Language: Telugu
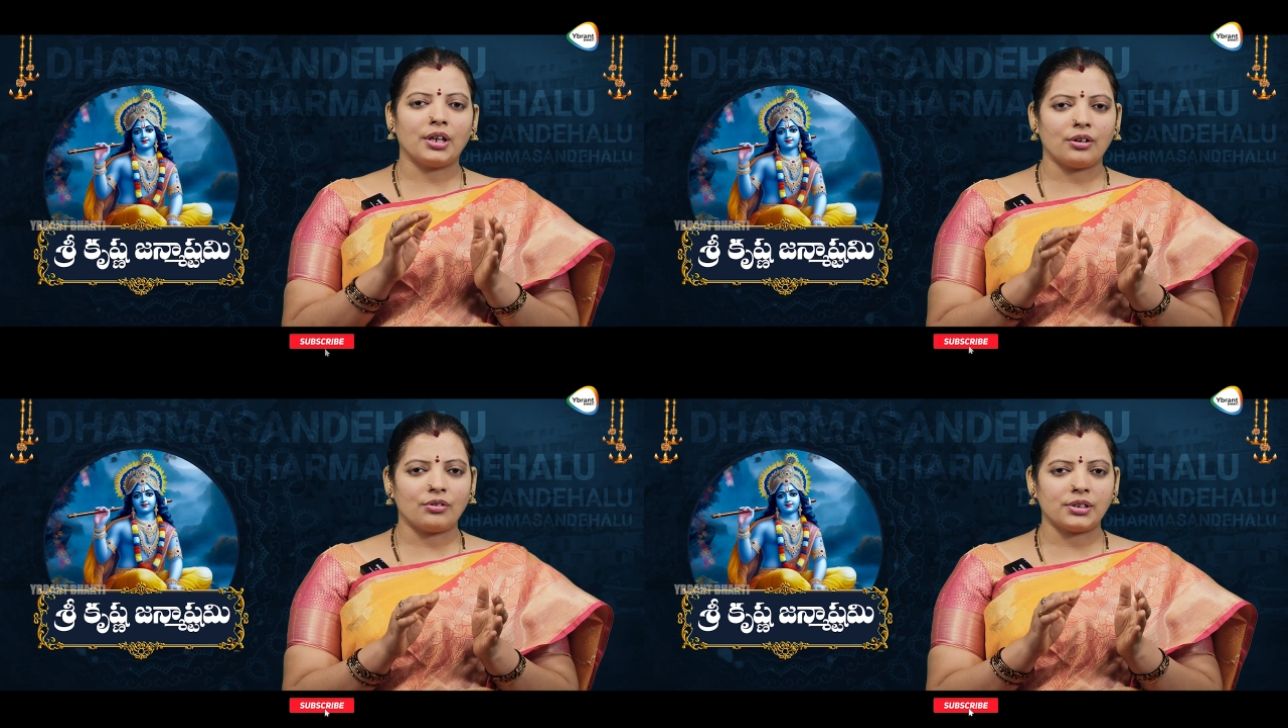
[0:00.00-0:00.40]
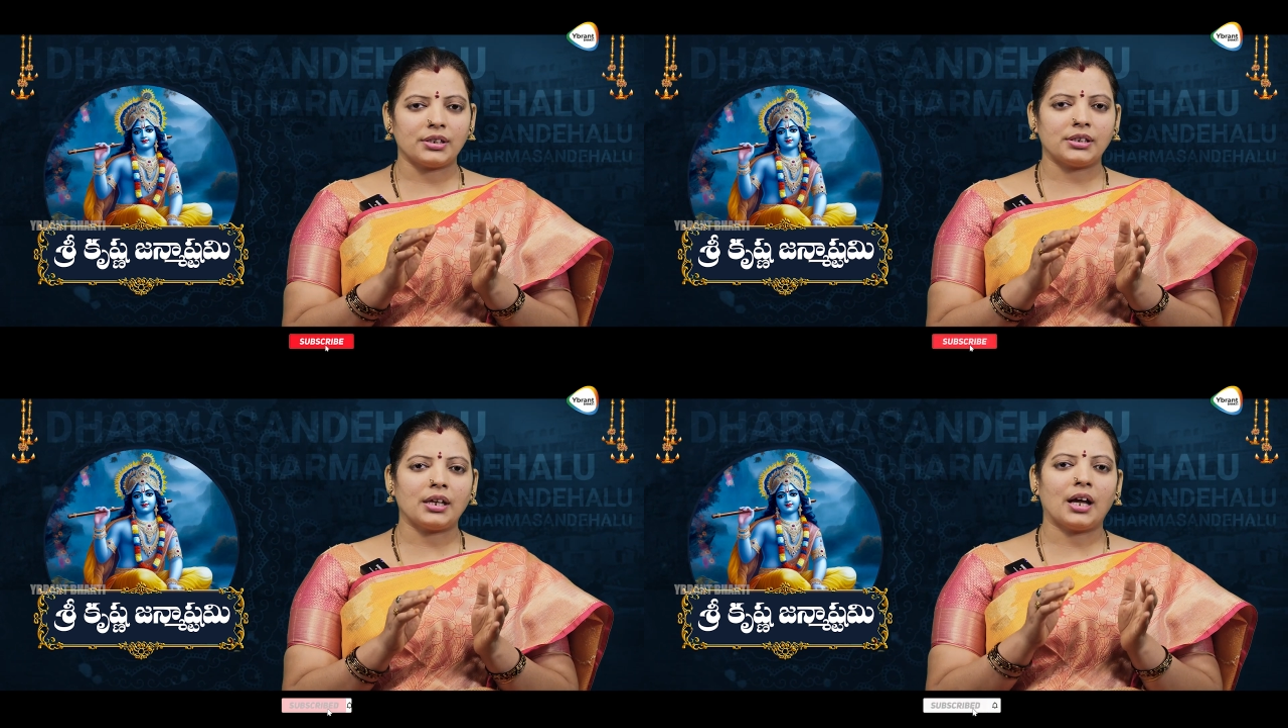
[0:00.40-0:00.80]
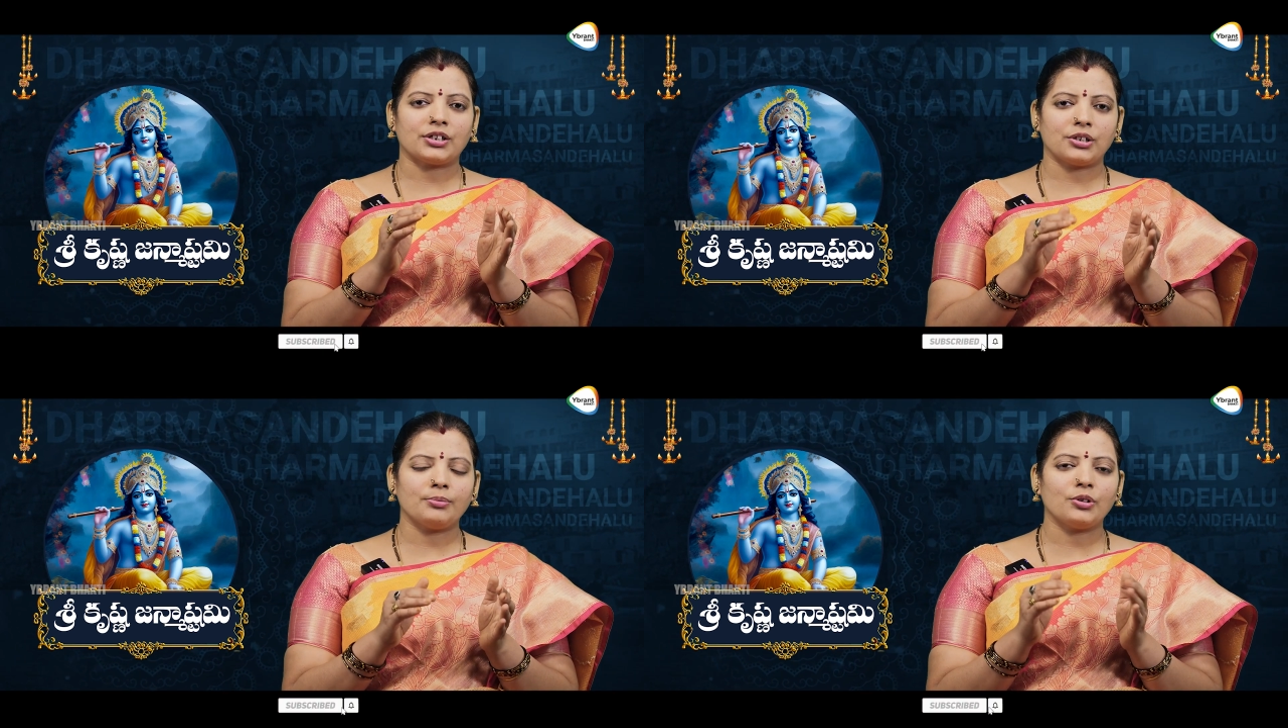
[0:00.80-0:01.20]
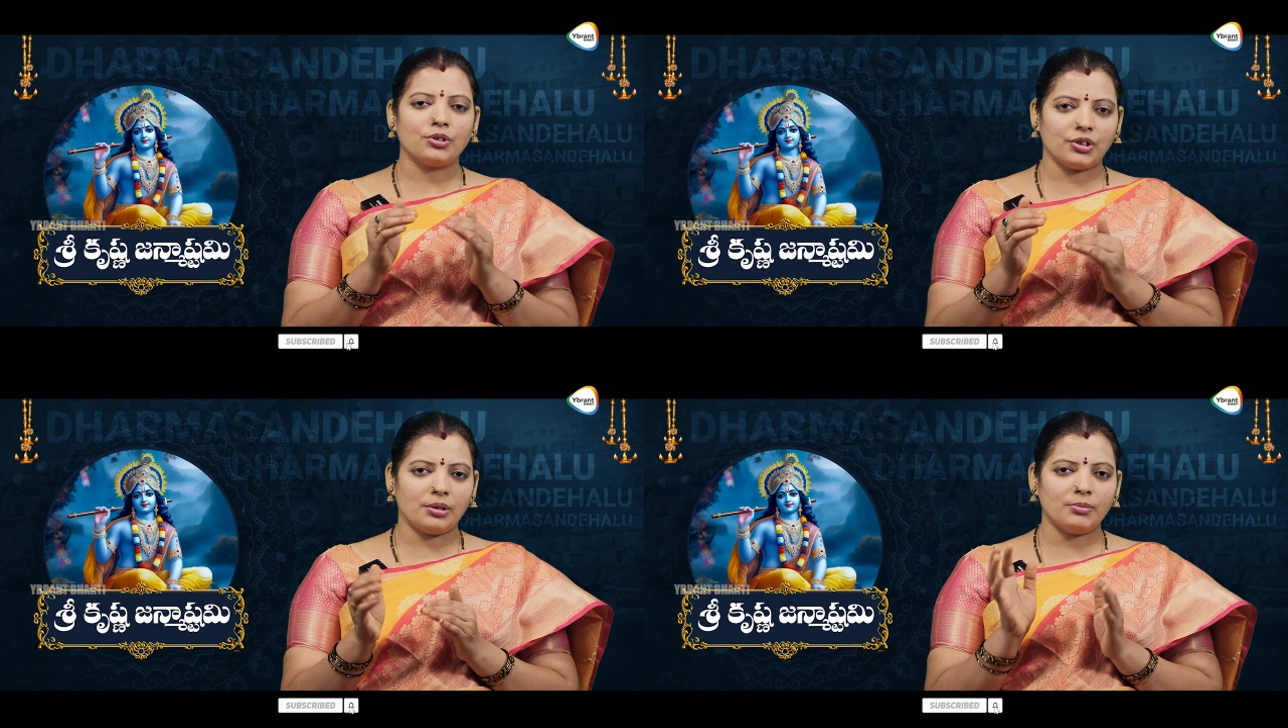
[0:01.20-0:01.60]
ఏ రోజైతే అష్టమి
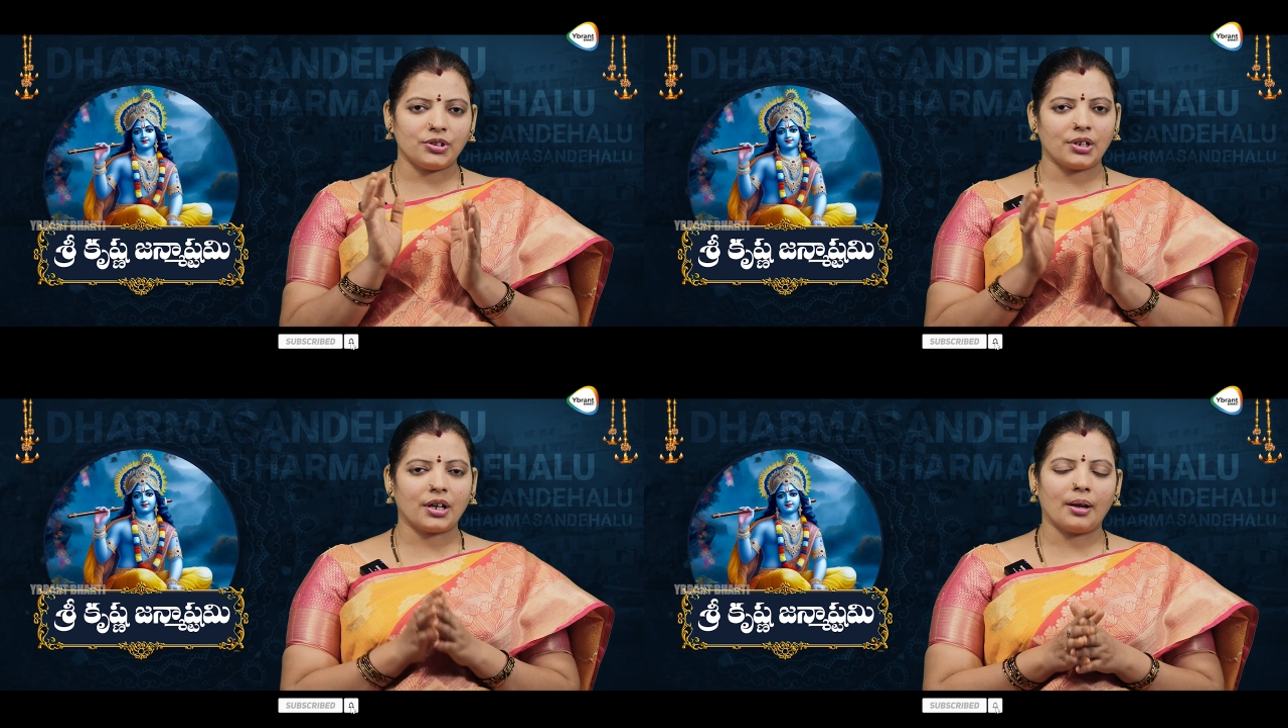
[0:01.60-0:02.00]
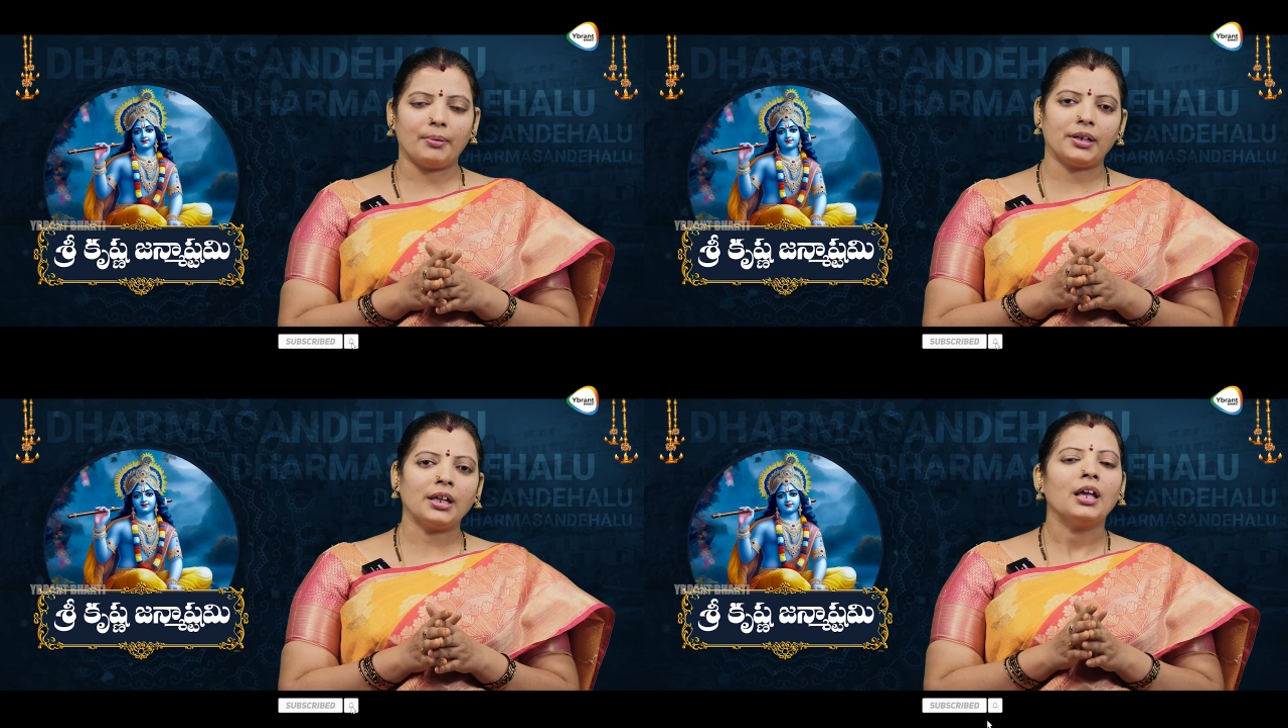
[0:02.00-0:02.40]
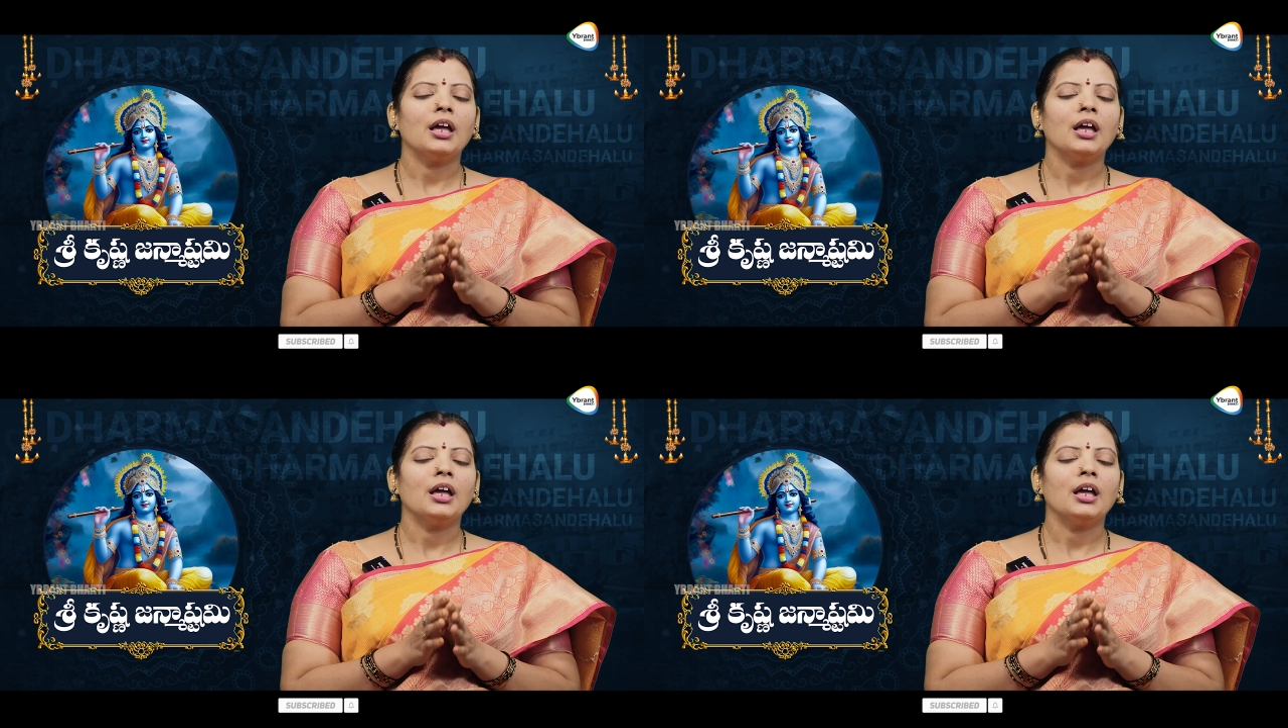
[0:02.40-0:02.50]
రోజు జన్మించాడు కాబట్టి